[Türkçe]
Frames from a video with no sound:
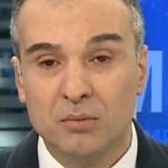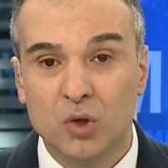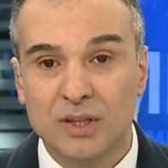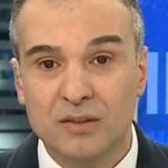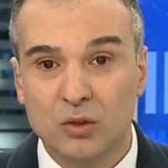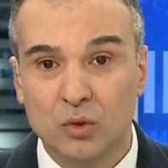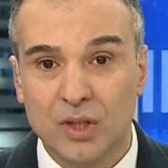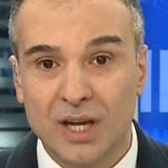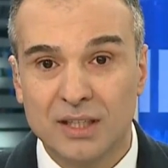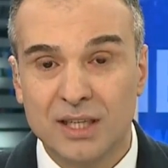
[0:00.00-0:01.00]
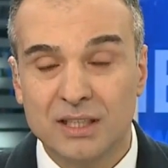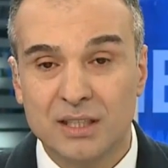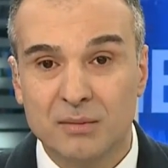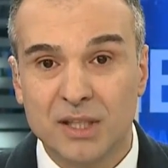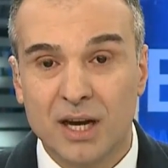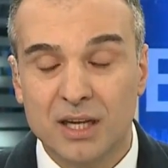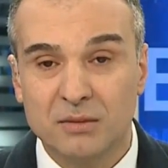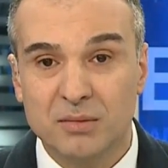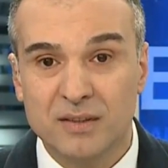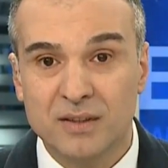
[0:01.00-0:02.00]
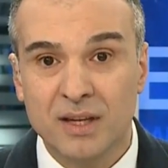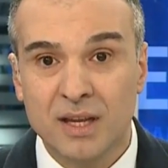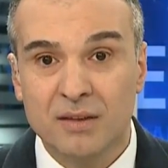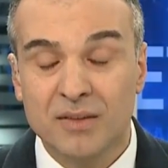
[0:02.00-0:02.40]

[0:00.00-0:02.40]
Böylesi günlerde işlemin artması